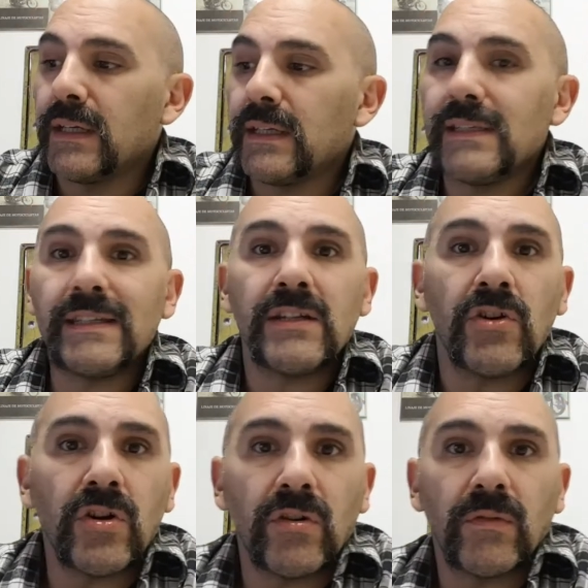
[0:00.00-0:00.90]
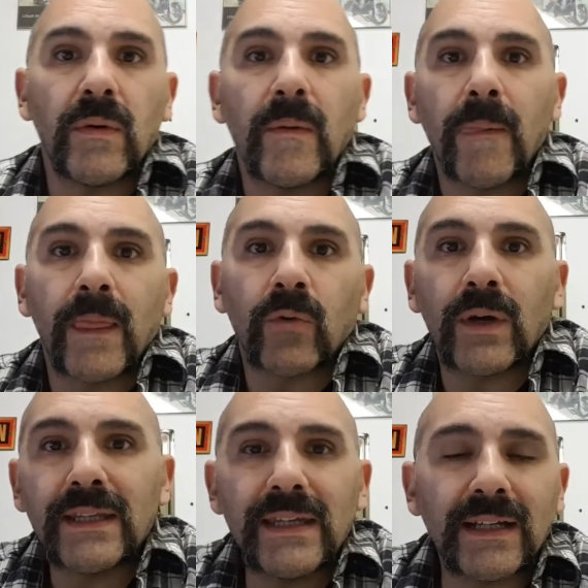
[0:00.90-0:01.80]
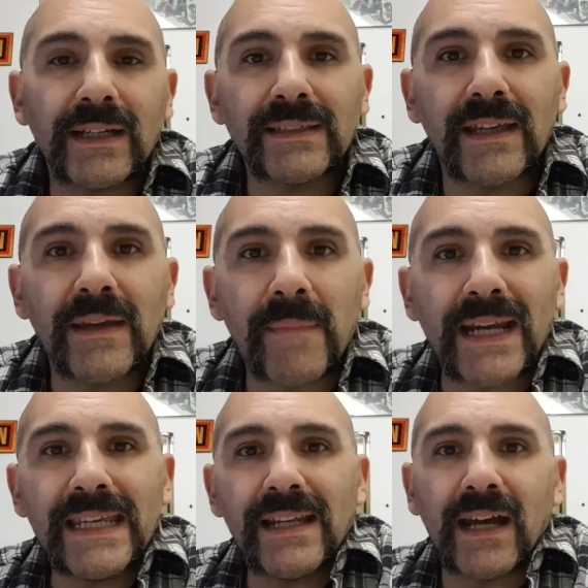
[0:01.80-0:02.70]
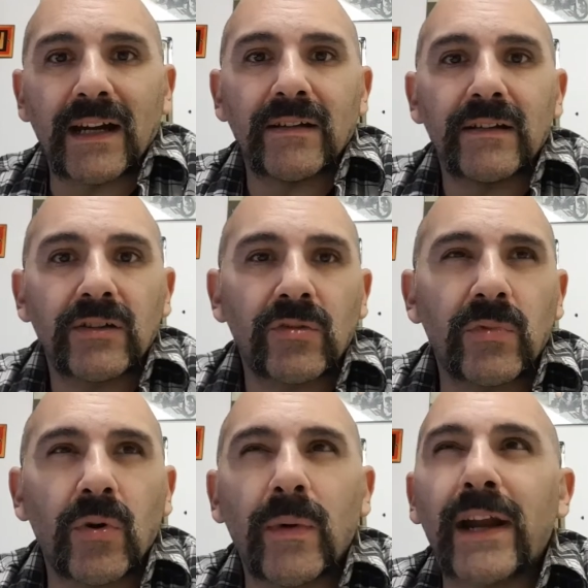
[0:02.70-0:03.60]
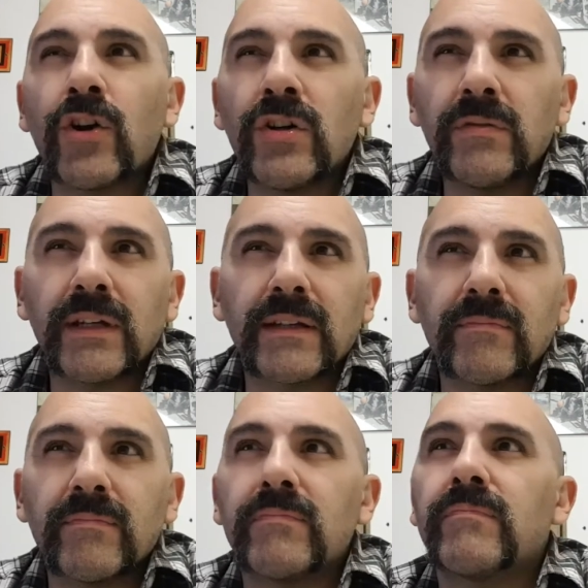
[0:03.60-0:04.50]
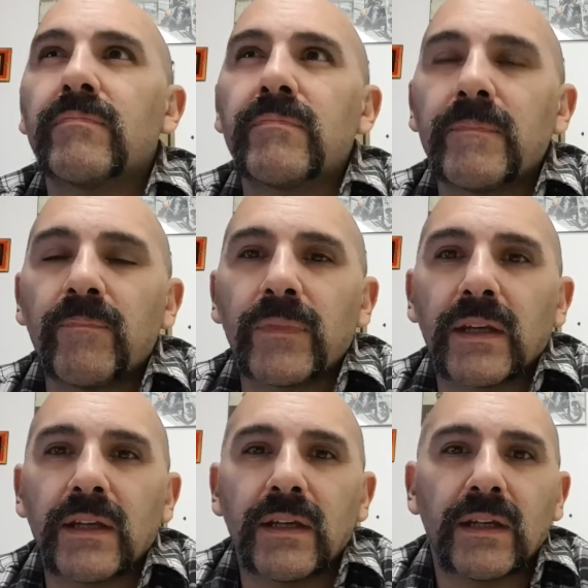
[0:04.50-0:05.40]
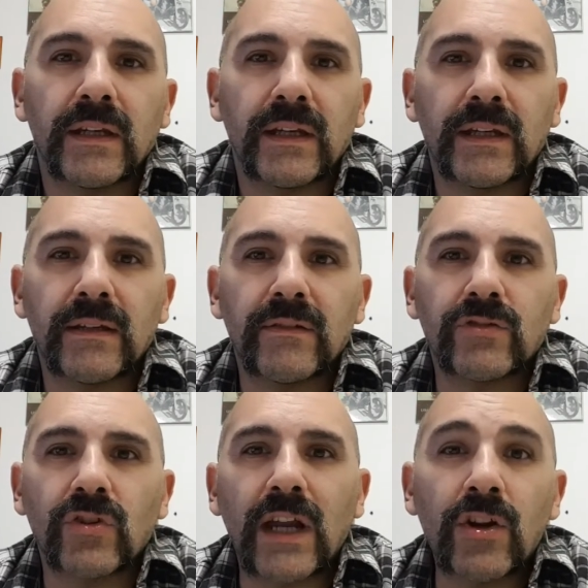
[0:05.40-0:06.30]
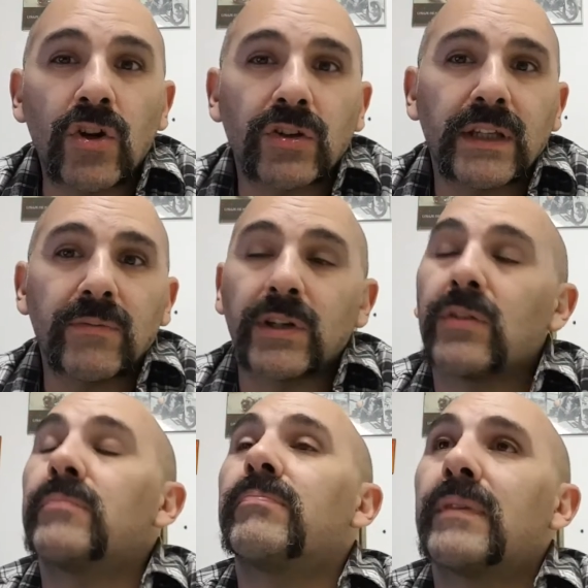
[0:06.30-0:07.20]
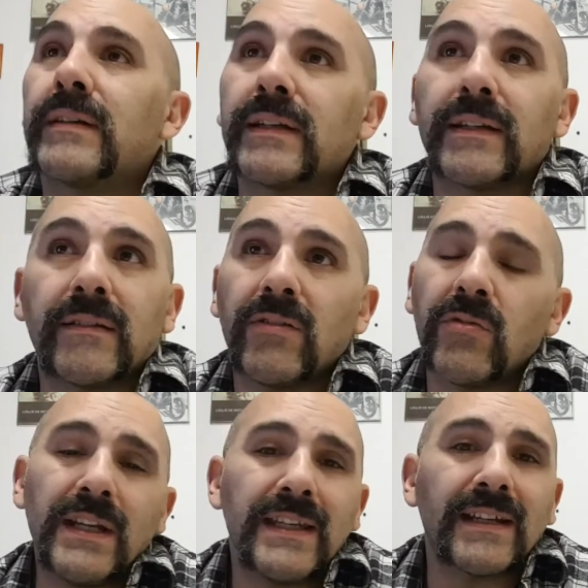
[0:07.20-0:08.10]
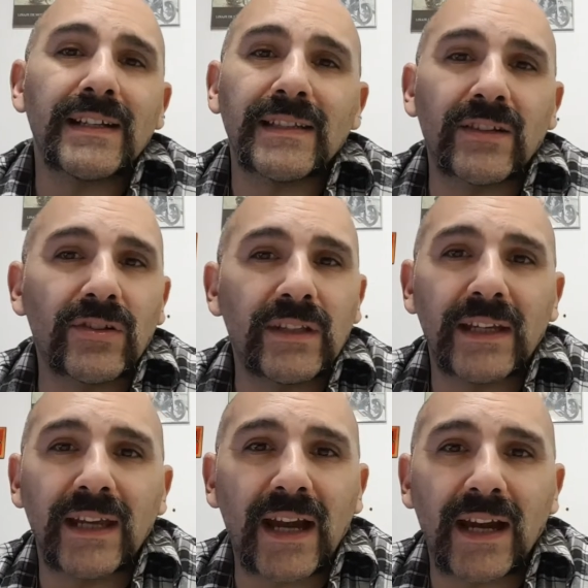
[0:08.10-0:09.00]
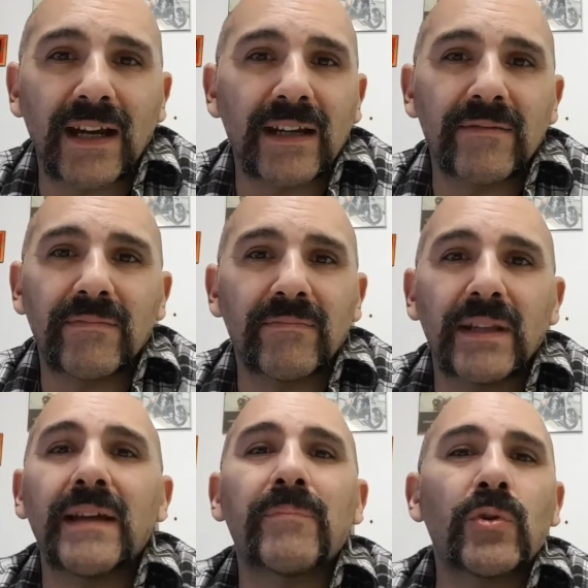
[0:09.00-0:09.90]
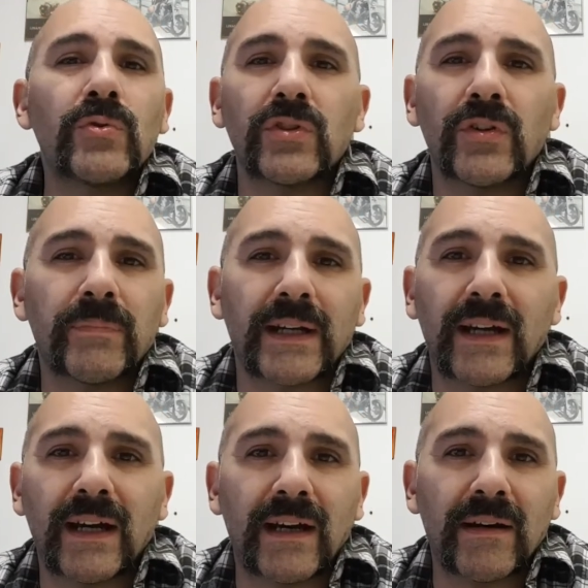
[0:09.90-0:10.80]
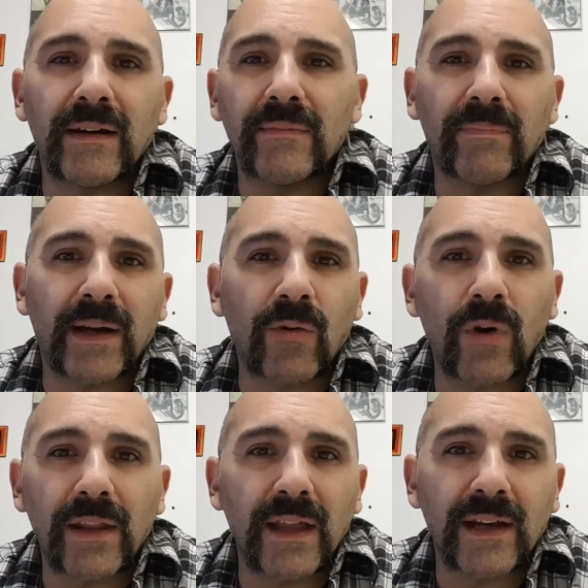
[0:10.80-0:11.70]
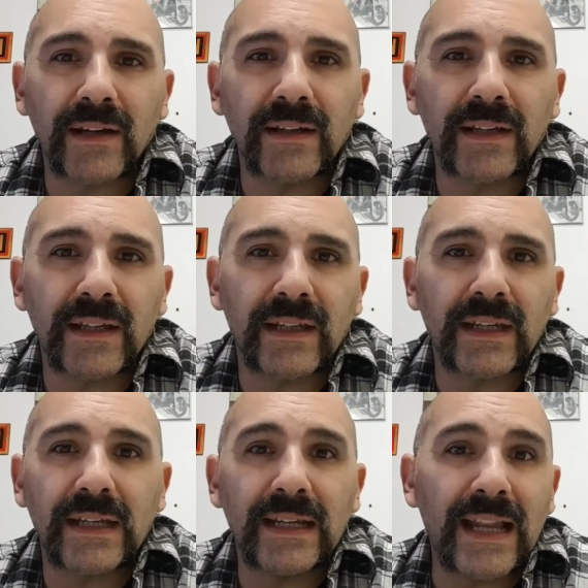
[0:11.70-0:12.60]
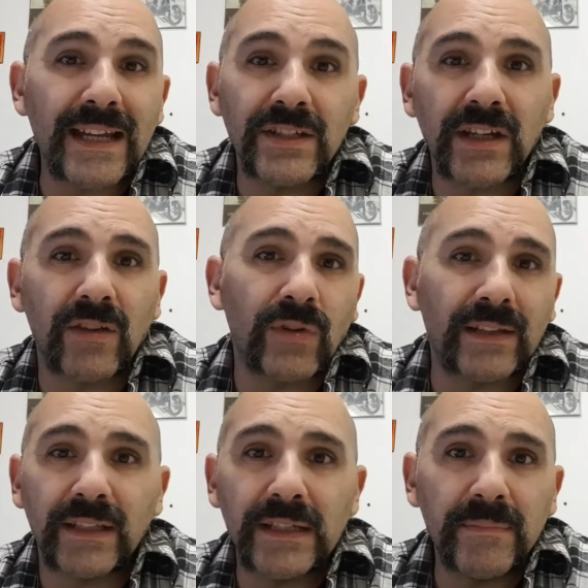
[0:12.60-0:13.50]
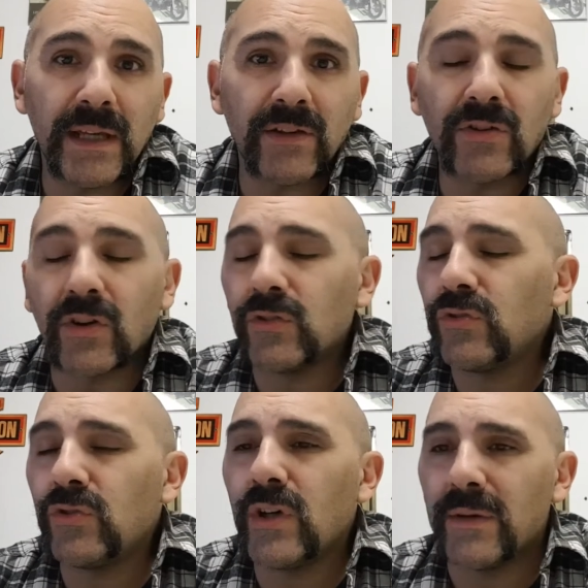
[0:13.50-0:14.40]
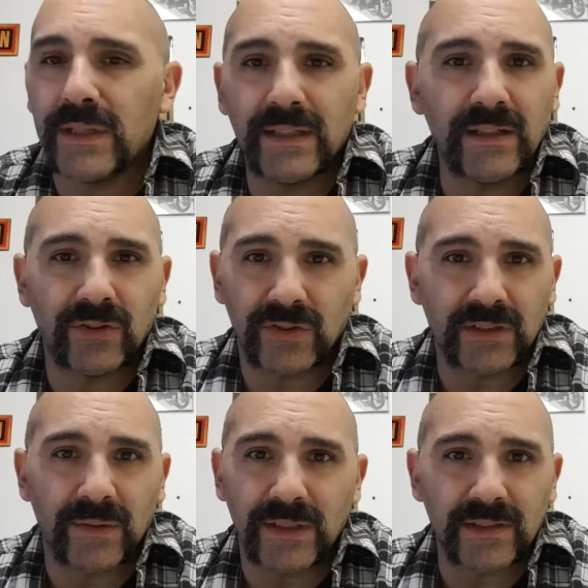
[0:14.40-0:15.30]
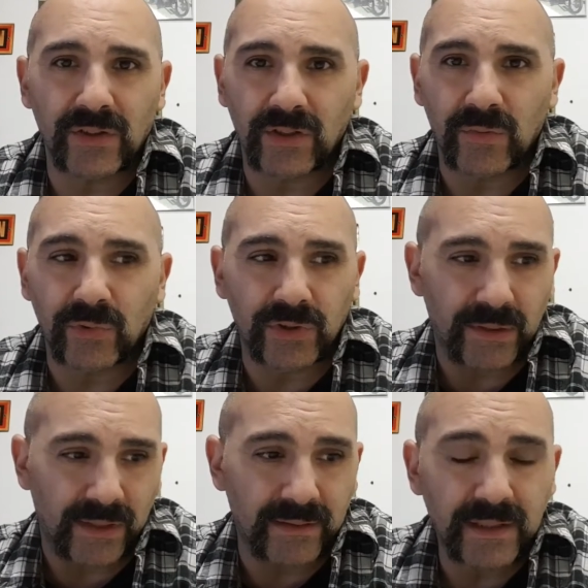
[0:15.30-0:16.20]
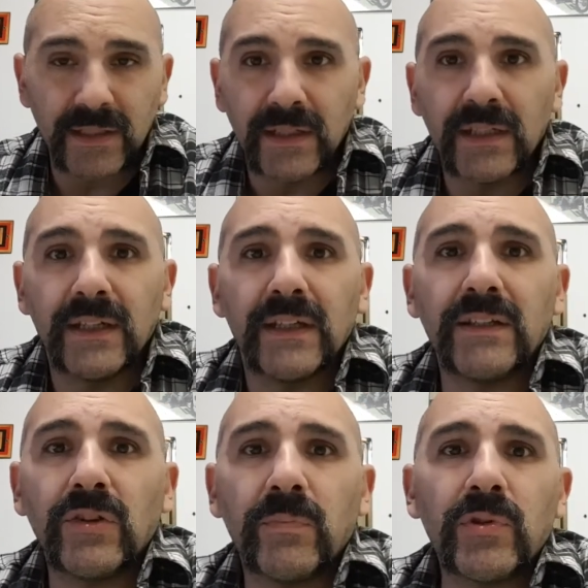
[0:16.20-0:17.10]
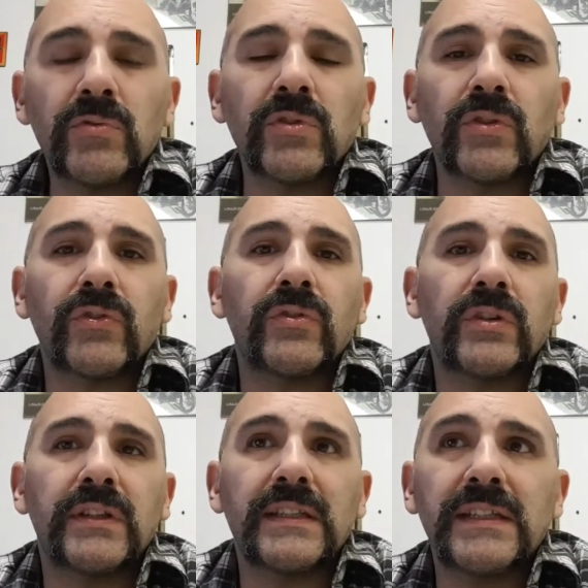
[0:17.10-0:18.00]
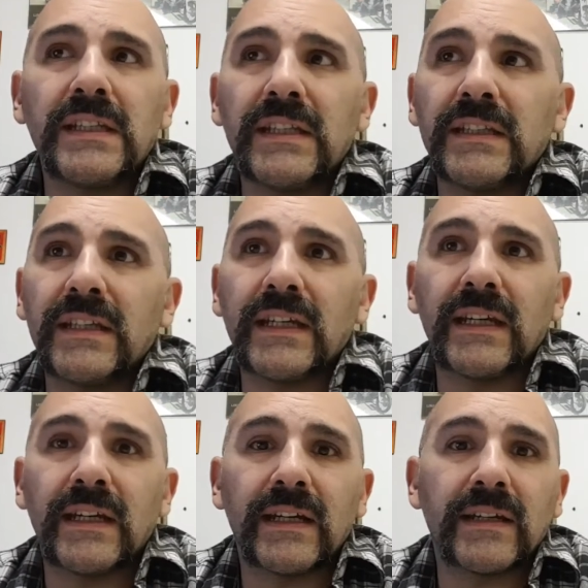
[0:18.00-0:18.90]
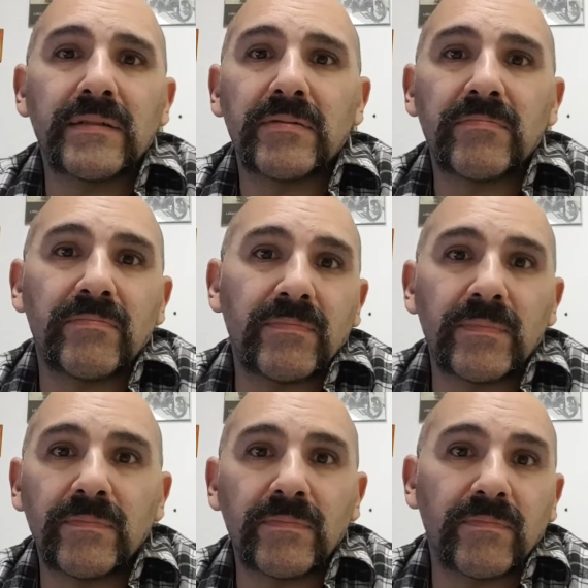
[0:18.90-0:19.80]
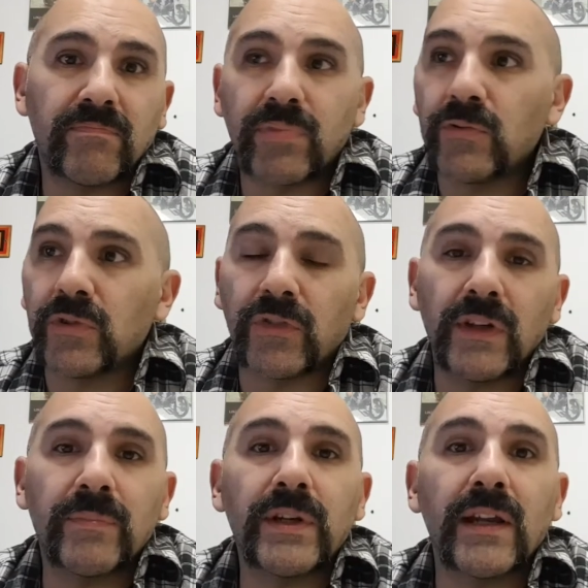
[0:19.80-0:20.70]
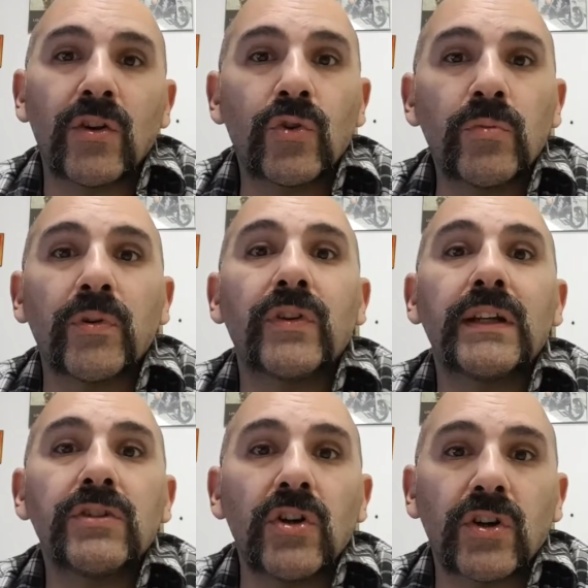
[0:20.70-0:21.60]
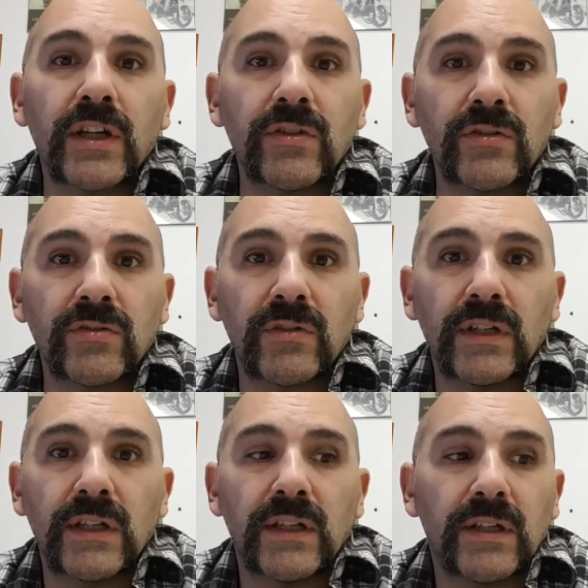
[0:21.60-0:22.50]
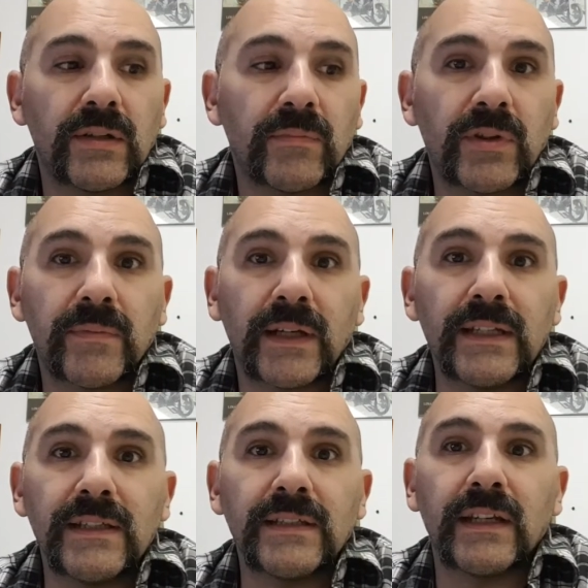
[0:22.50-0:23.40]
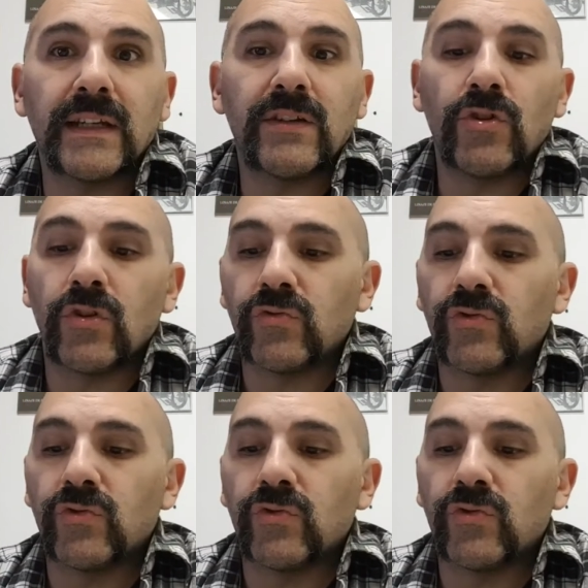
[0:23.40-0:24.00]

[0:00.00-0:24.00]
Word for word: Y si no, cualquier casa de marina, como Varón en zona norte, bueno, eh, o cualquier casa donde hagan, vendan productos para, para guardar eh, lanchas durante el invierno, todas venden estos estabilizadores de combustible. Estos productos descienden de productos que se le ponían a los grupos electrógenos, porque imagínense que no los